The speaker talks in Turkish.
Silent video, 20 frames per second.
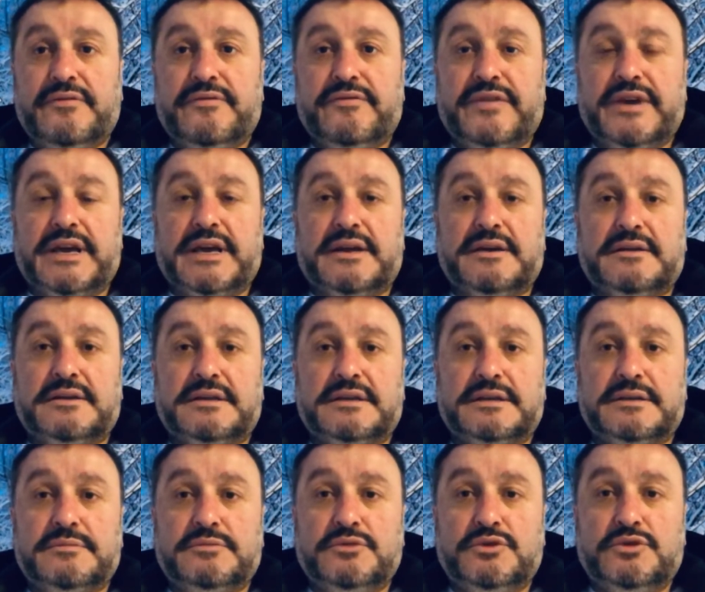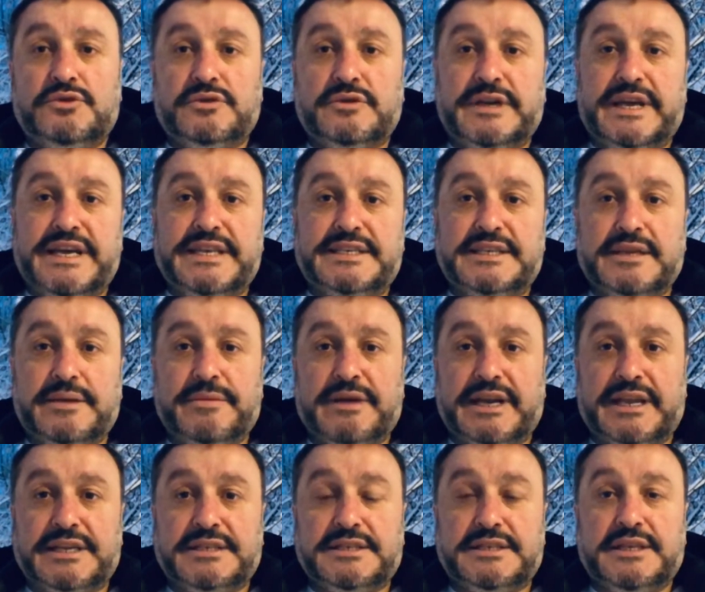ve bu Helsinki
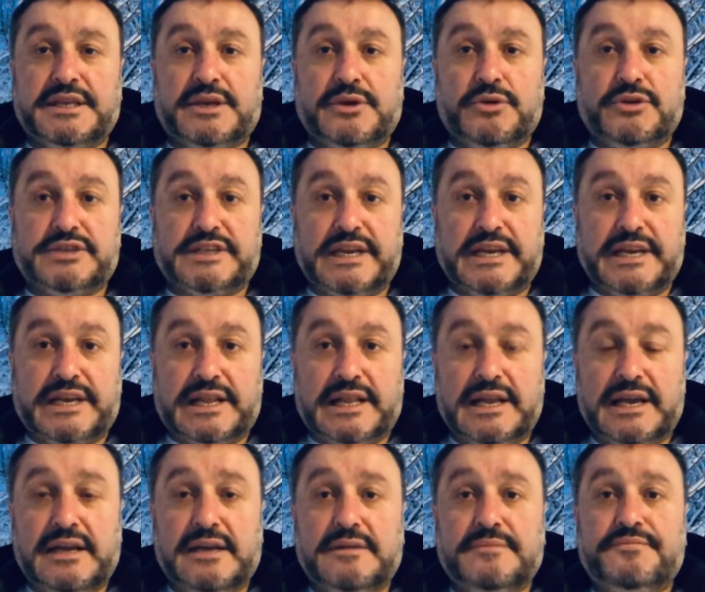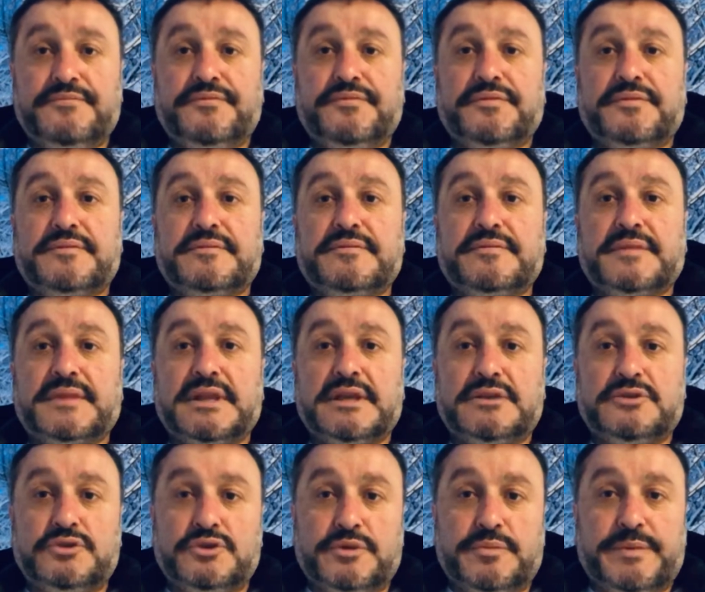merkezindeki özellikle
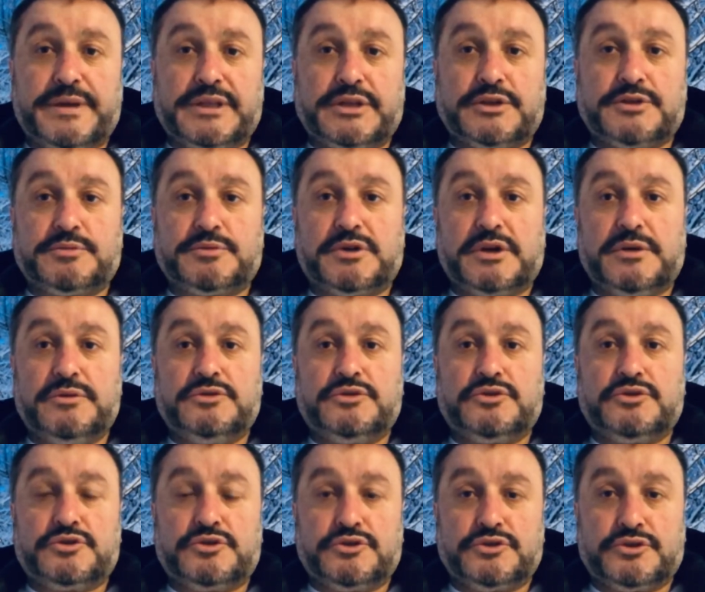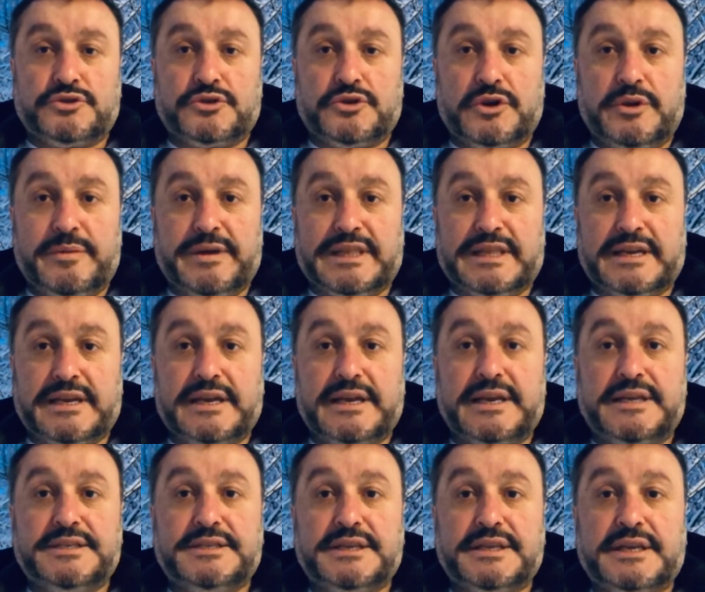çünkü Petersburg'a 300 küsür kilometre
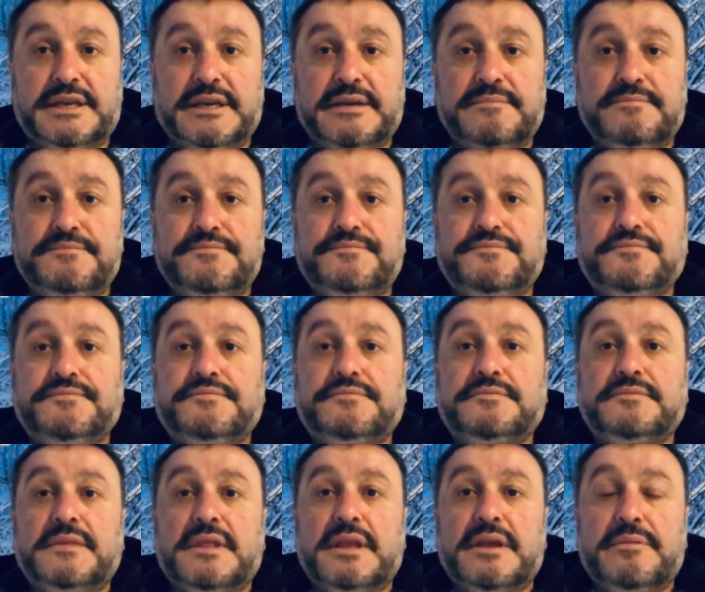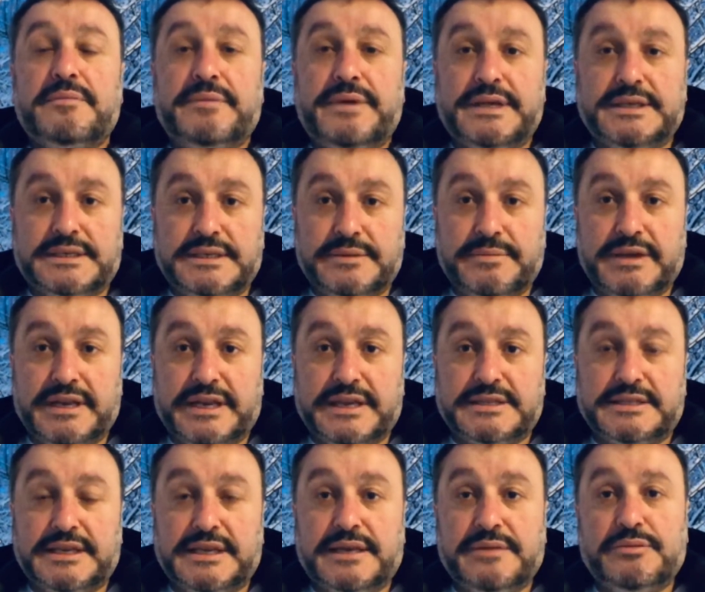Helsinki Helsinki
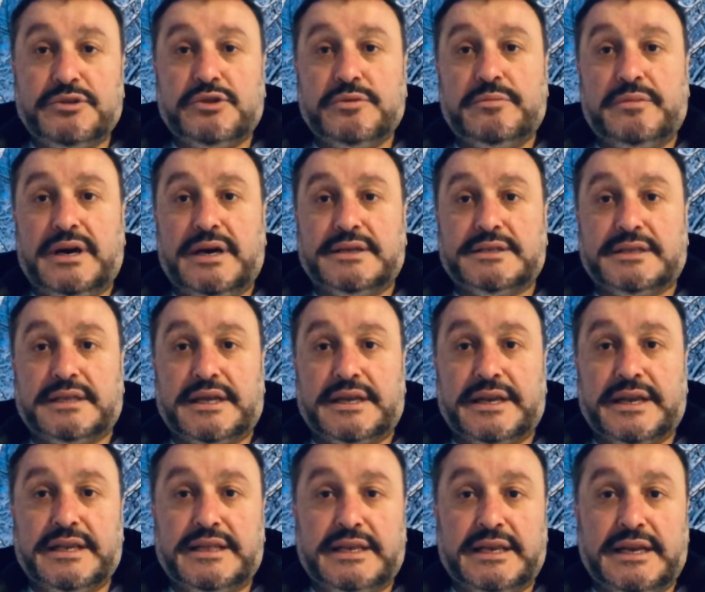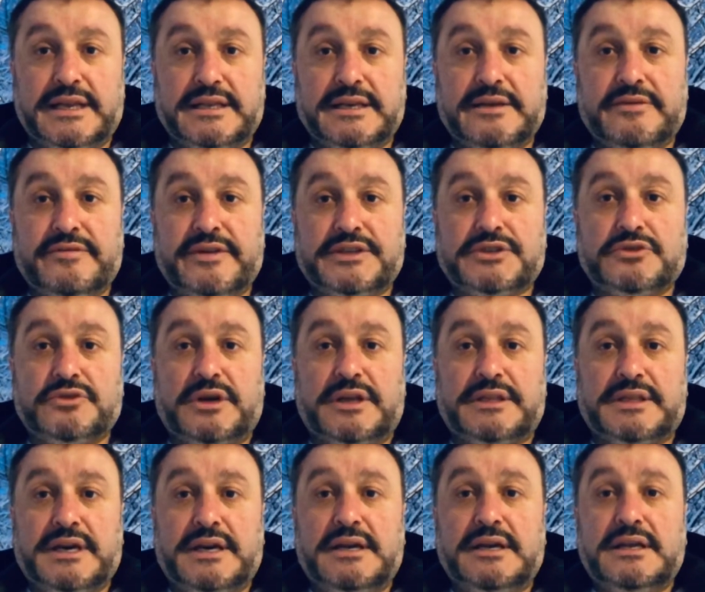merkezindeki bütün mağazaları etkiledi ve şu
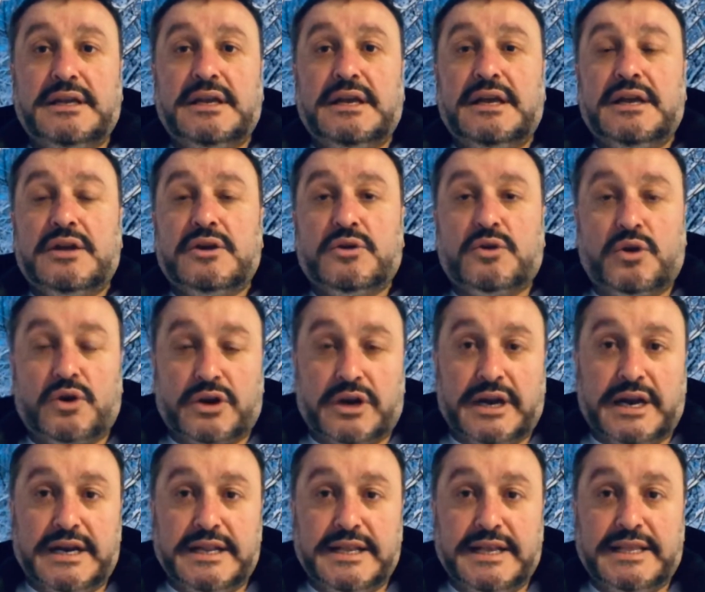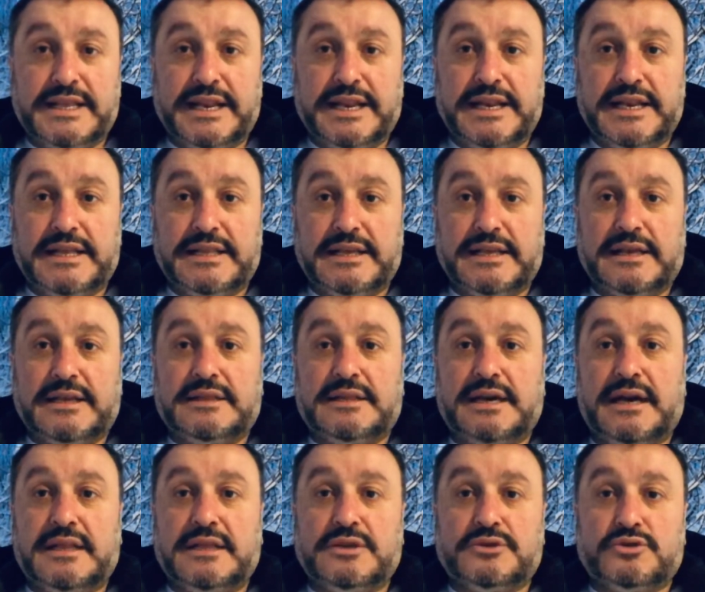anda korona nedeniyle de
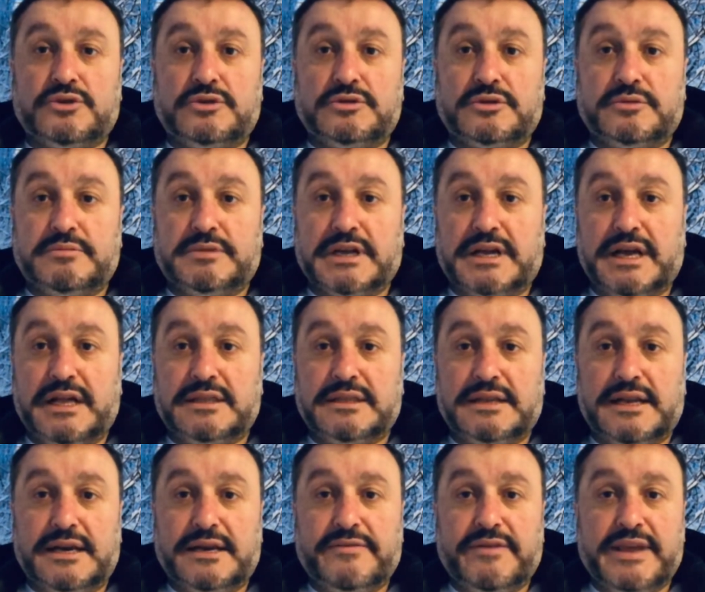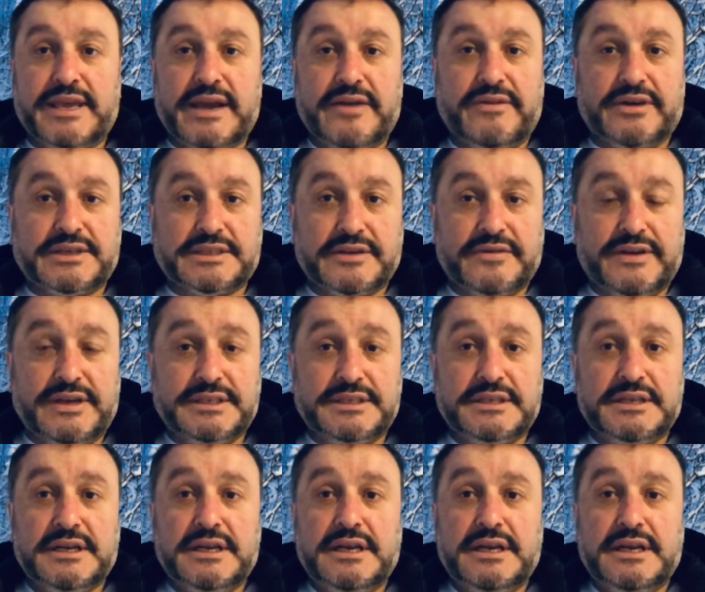daha da zor durumda kaldılar ve yavaş yavaş